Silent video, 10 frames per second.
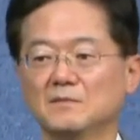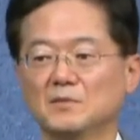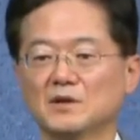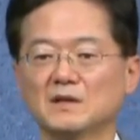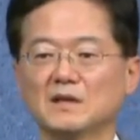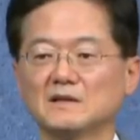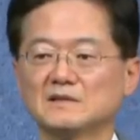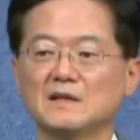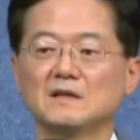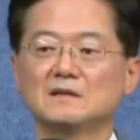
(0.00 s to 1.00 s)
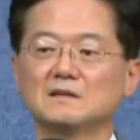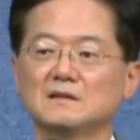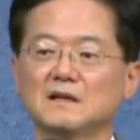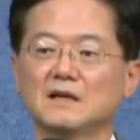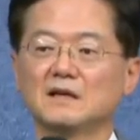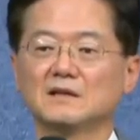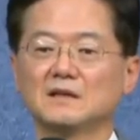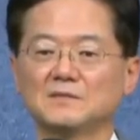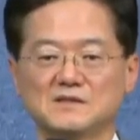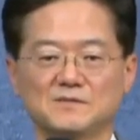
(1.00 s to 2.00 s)
보라 내가 새 일을
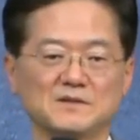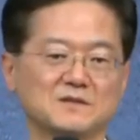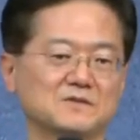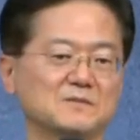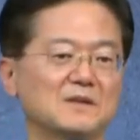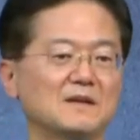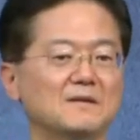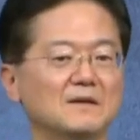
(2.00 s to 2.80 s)
행하리라 말씀하셨습니다.